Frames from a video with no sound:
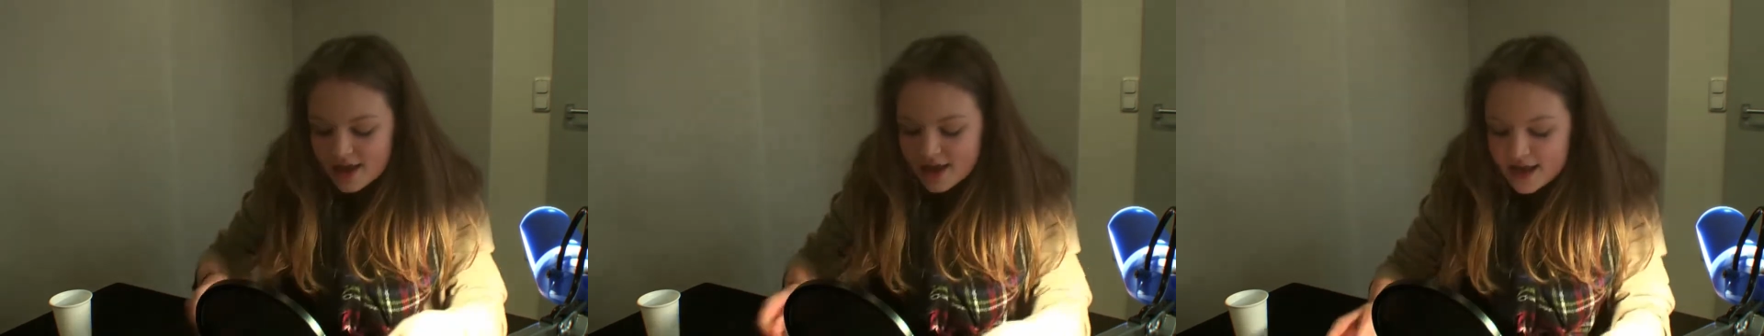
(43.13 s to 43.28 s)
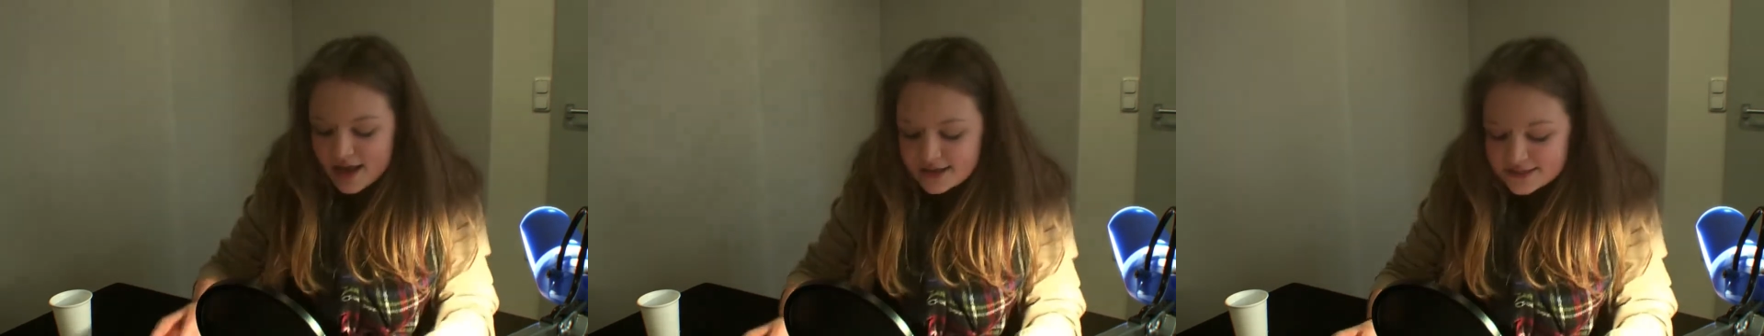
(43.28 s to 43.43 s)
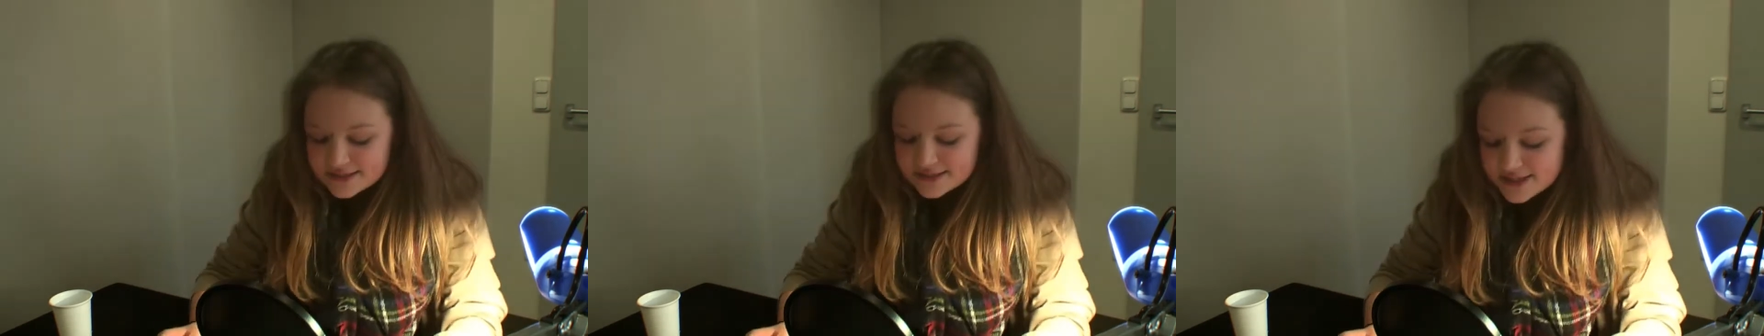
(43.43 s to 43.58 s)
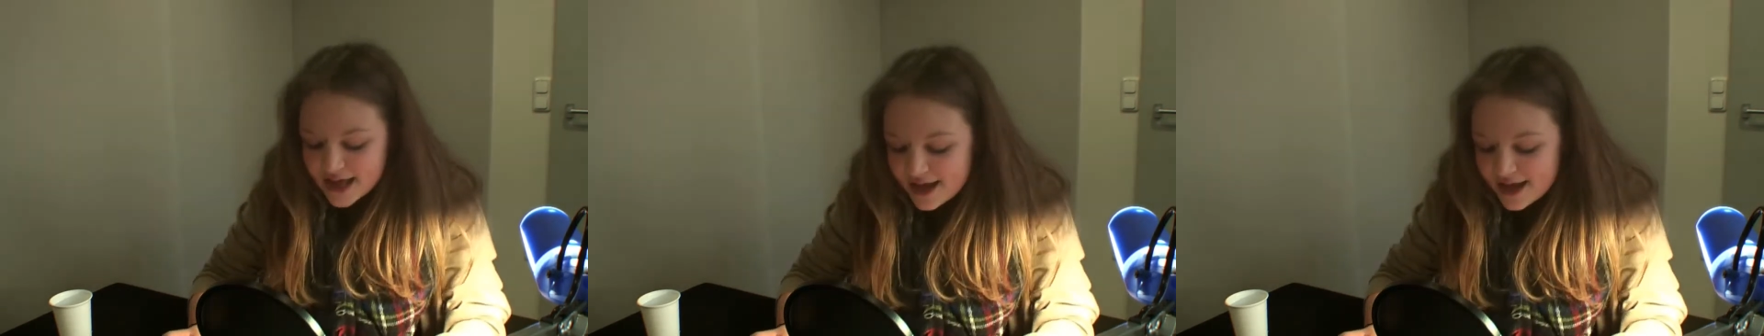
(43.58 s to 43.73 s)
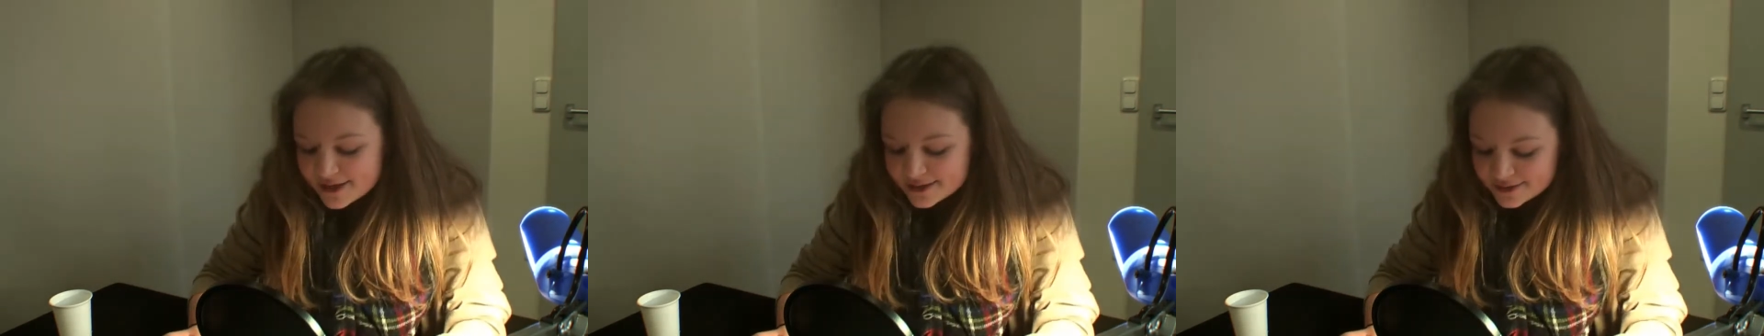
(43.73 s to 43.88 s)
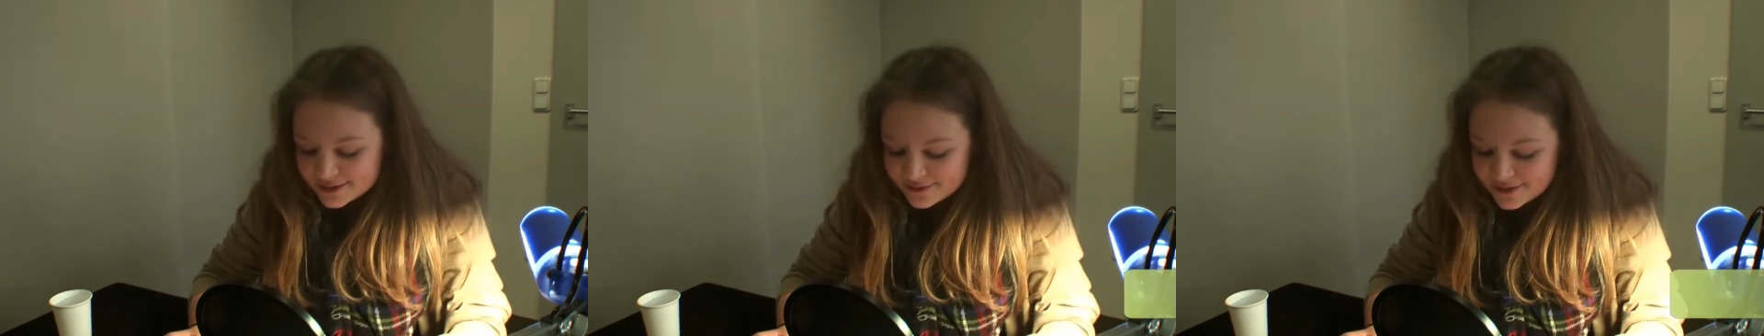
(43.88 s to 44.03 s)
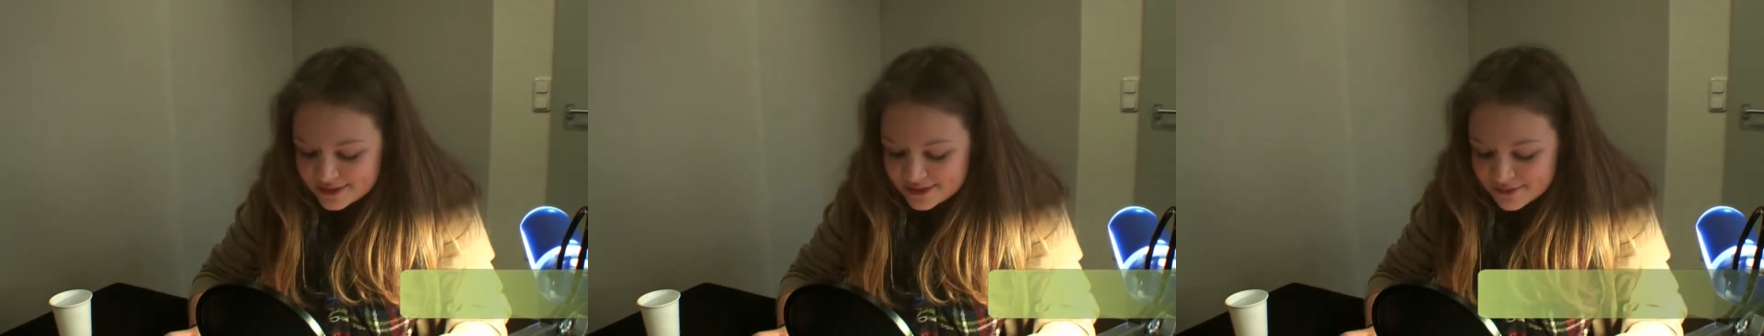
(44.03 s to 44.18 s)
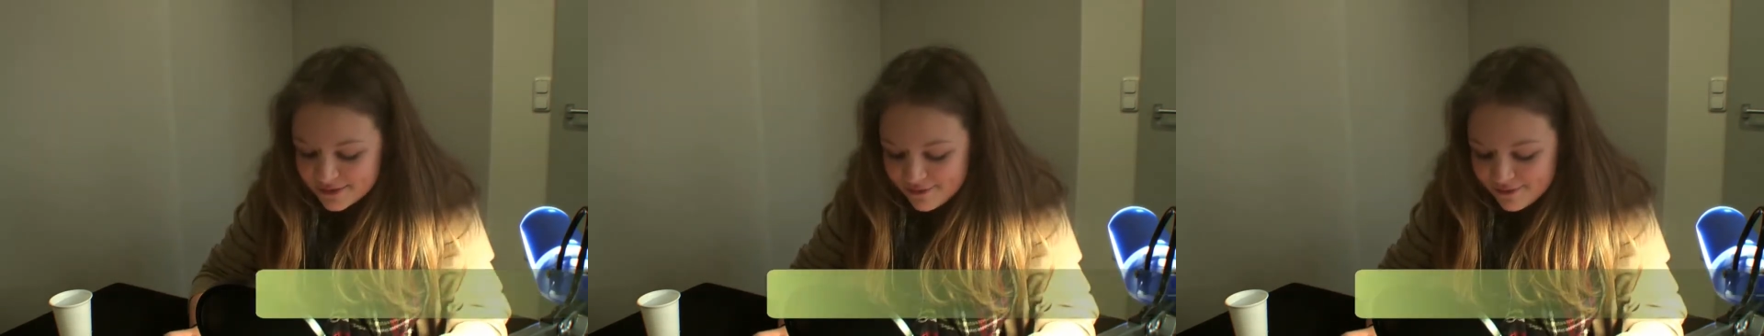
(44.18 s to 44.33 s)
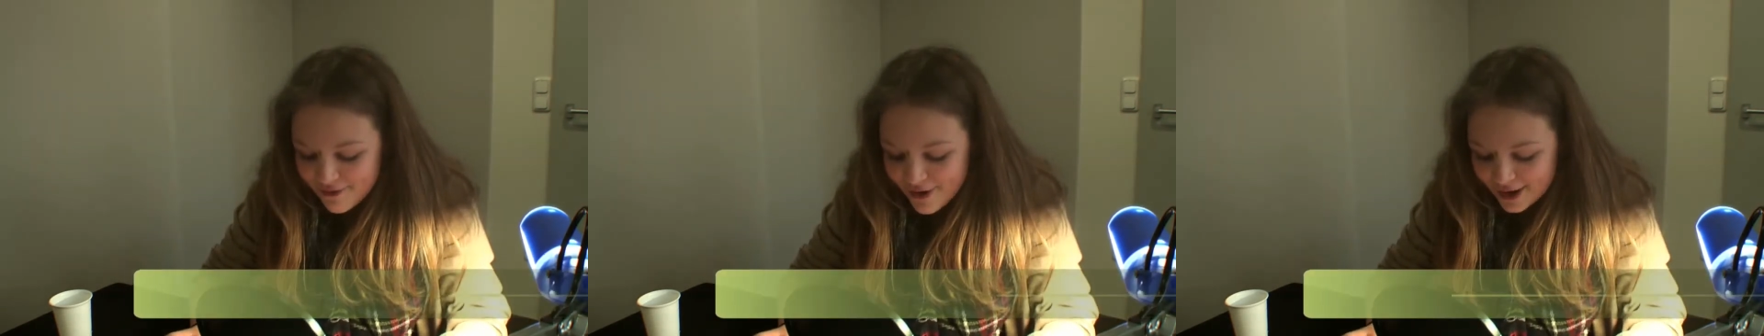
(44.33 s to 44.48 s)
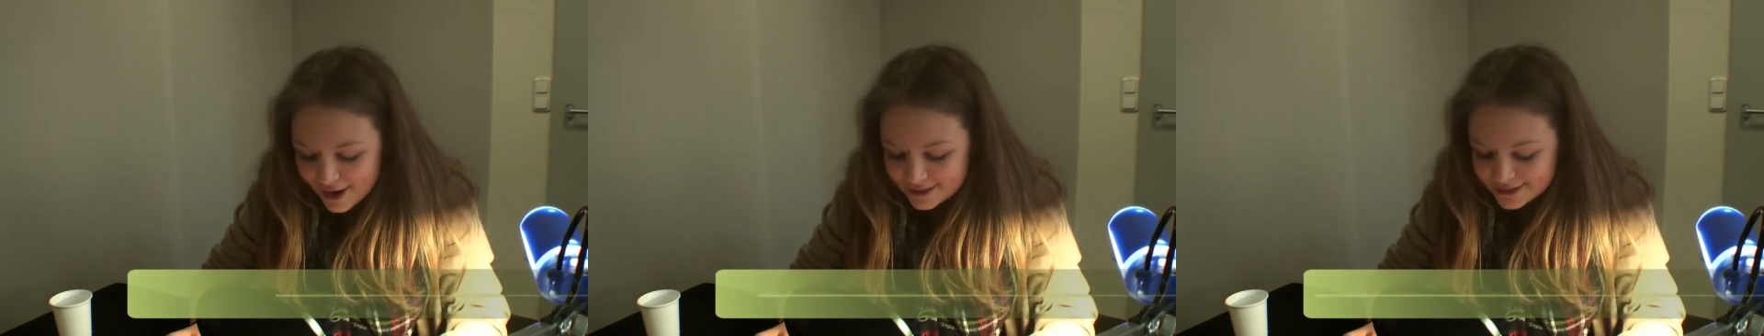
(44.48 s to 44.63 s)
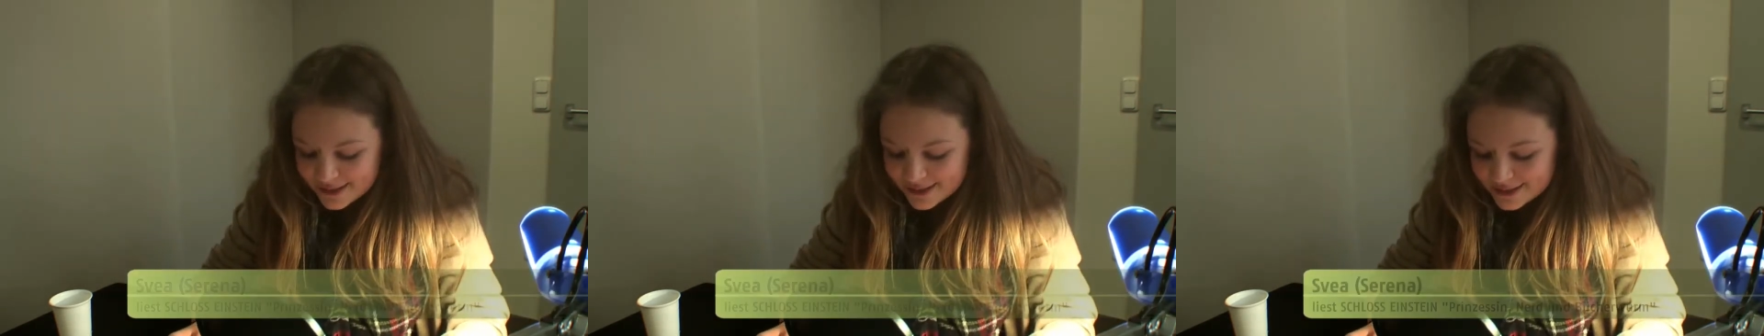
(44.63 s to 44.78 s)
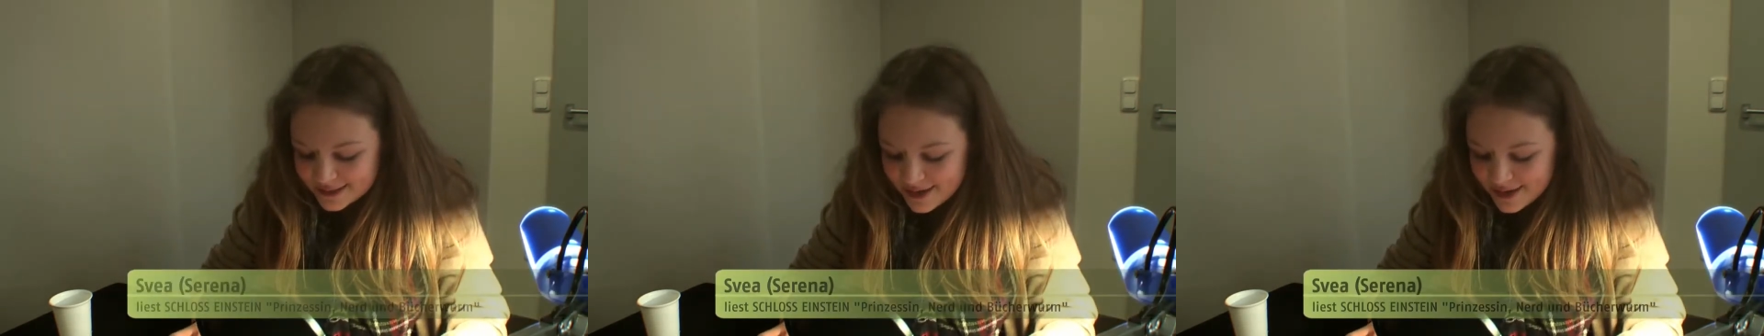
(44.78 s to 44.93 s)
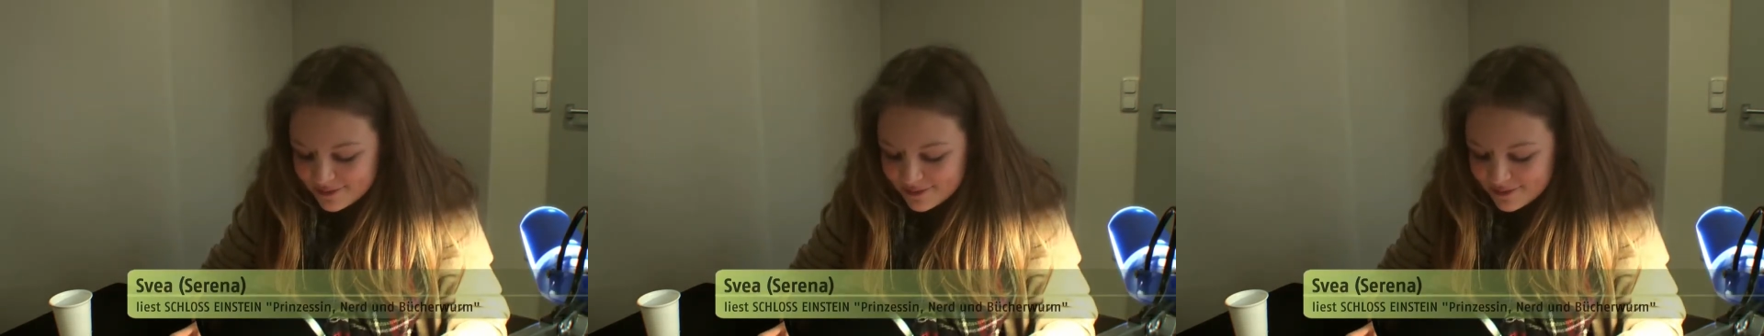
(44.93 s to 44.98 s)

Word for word: Es ist alles so, wie ich es mir vorgestellt